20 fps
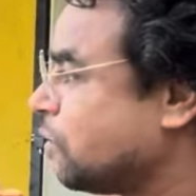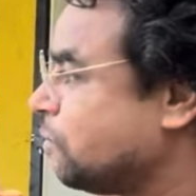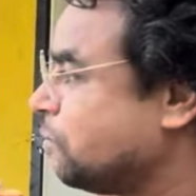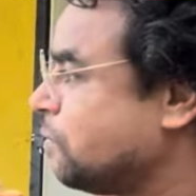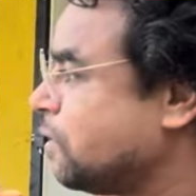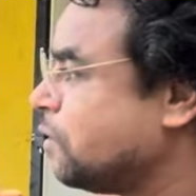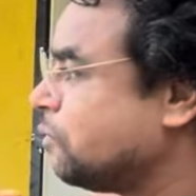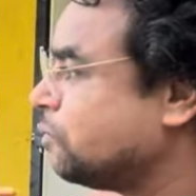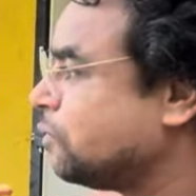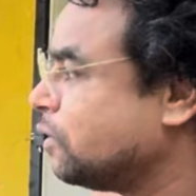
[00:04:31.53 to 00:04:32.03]

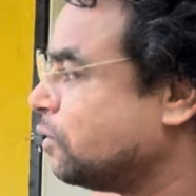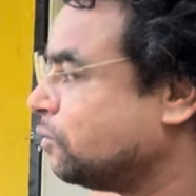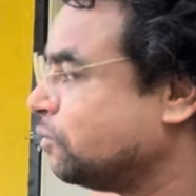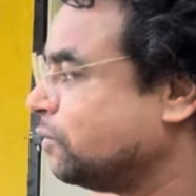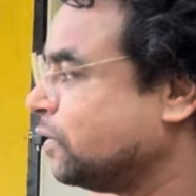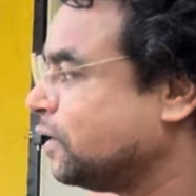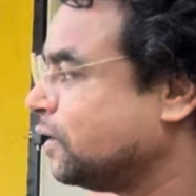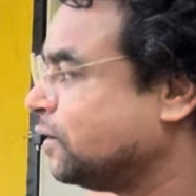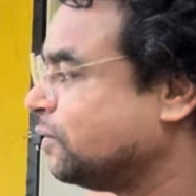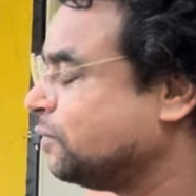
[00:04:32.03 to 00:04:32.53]
मैं
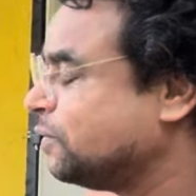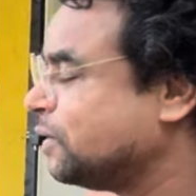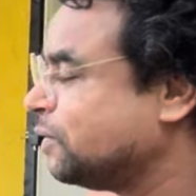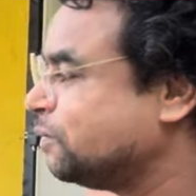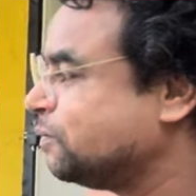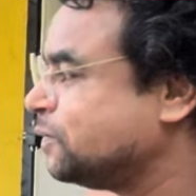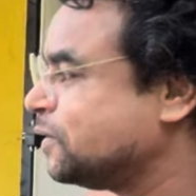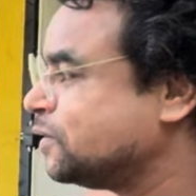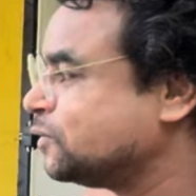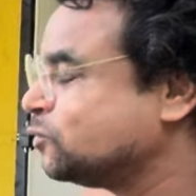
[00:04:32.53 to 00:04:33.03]
मैंने
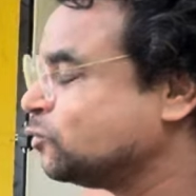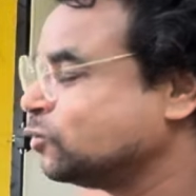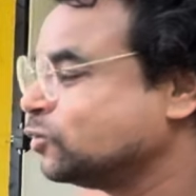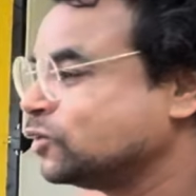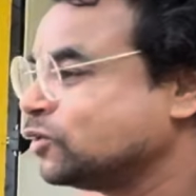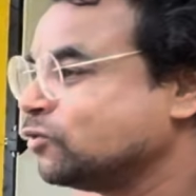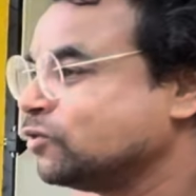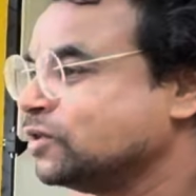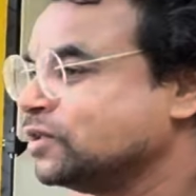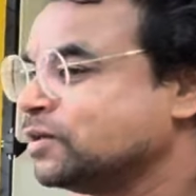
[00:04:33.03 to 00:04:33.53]
अपना
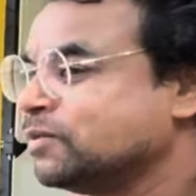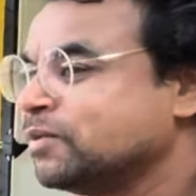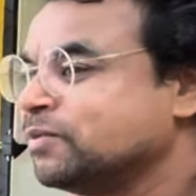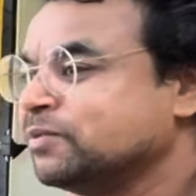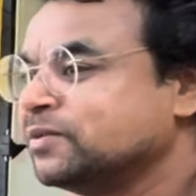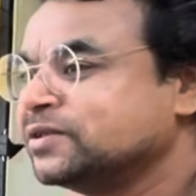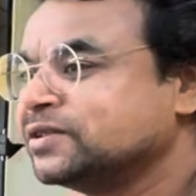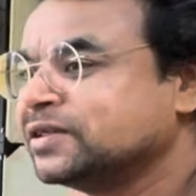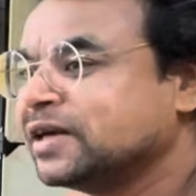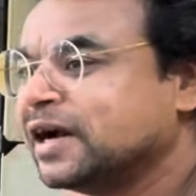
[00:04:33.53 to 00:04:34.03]
सोचता हूँ कि जब
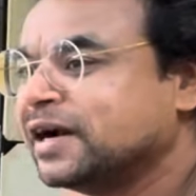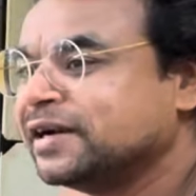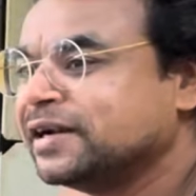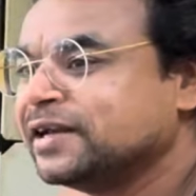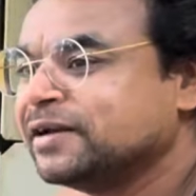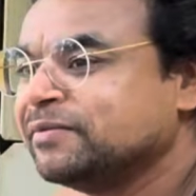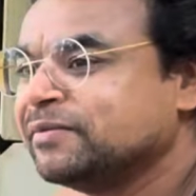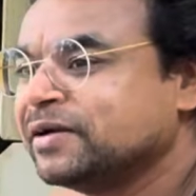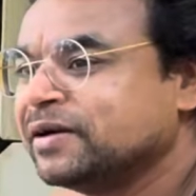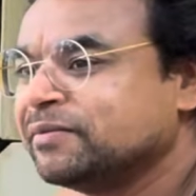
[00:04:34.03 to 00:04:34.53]
हम
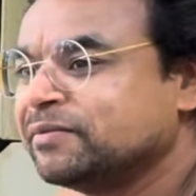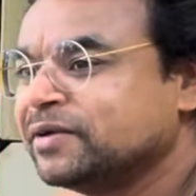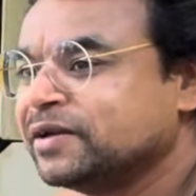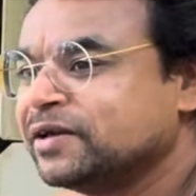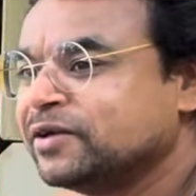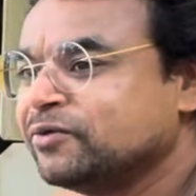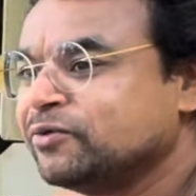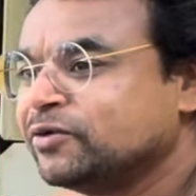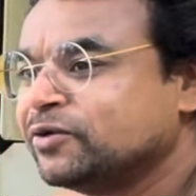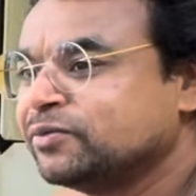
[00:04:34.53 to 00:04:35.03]
स्टार्टिंग में हमने
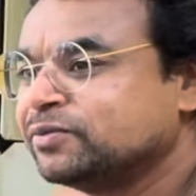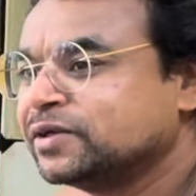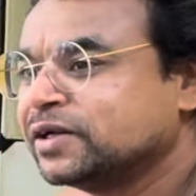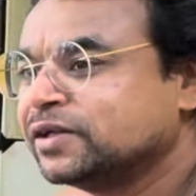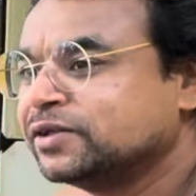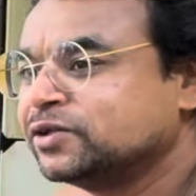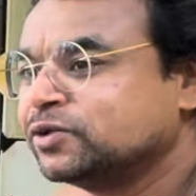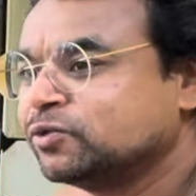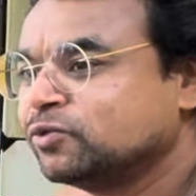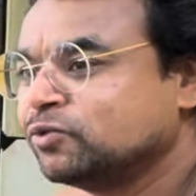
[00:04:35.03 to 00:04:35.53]
यूट्यूब
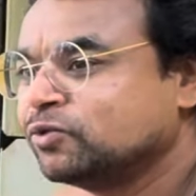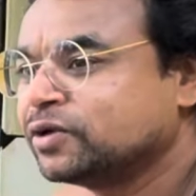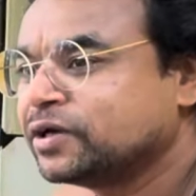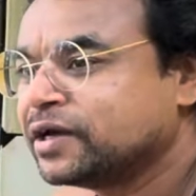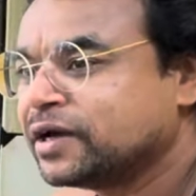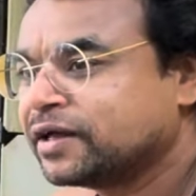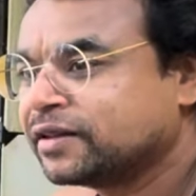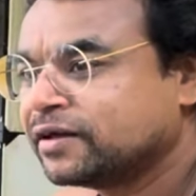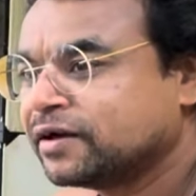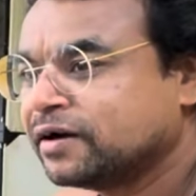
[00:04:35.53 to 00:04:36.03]
चैनल शुरू
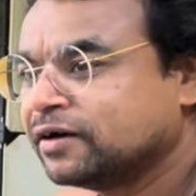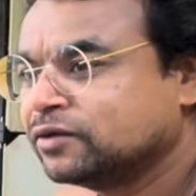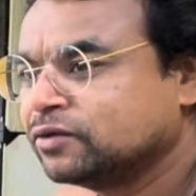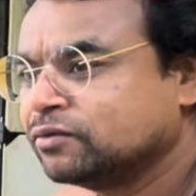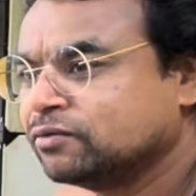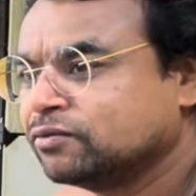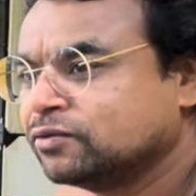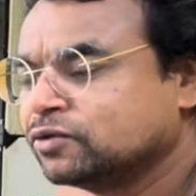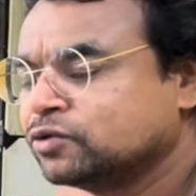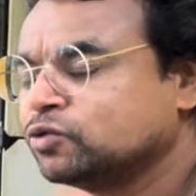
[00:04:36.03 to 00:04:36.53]
किया था
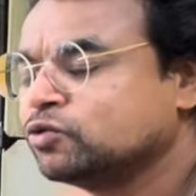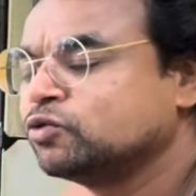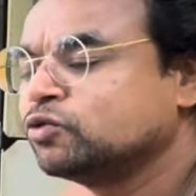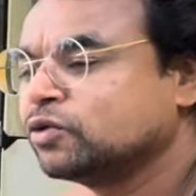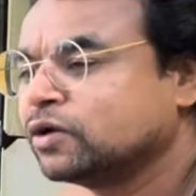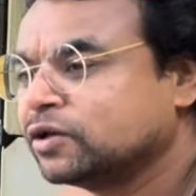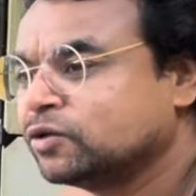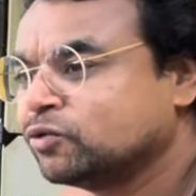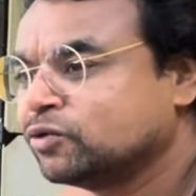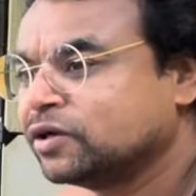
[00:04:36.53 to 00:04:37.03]
हम्म। शुरू
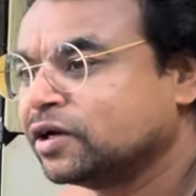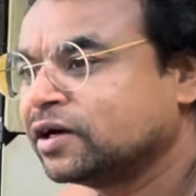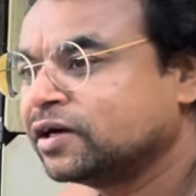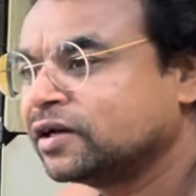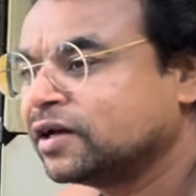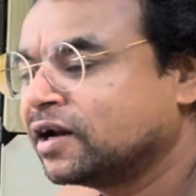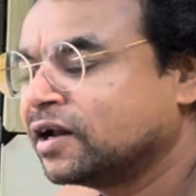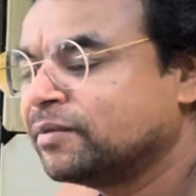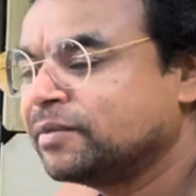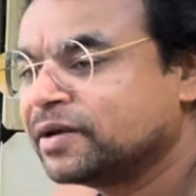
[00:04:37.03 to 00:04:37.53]
तो खैर
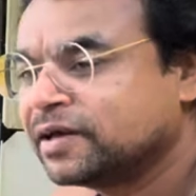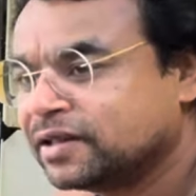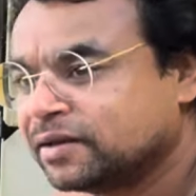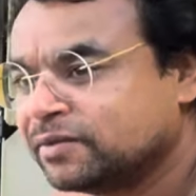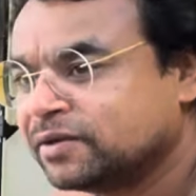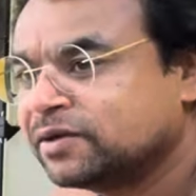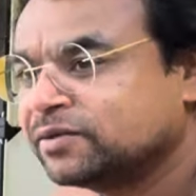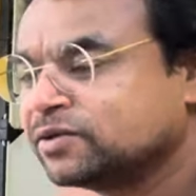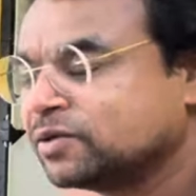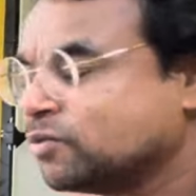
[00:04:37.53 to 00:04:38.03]
2018 में किया था
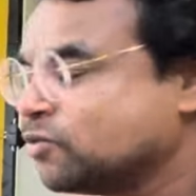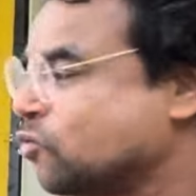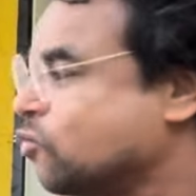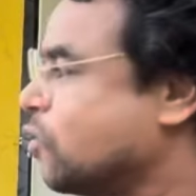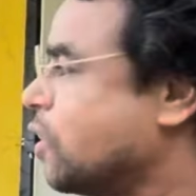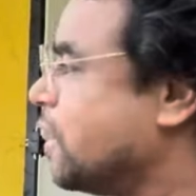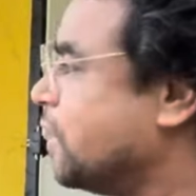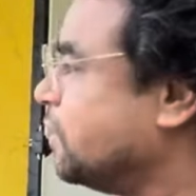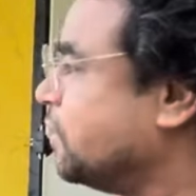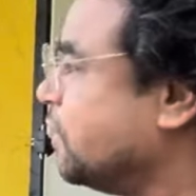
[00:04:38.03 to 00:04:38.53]
मैं मतलब तो जब
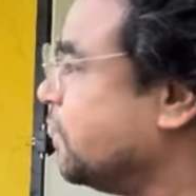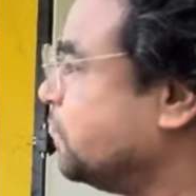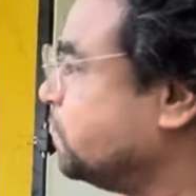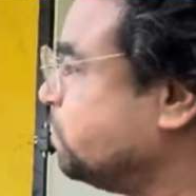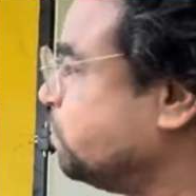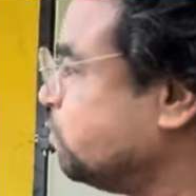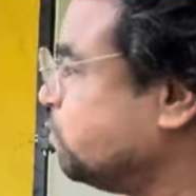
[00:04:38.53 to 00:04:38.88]
गोवा आए थे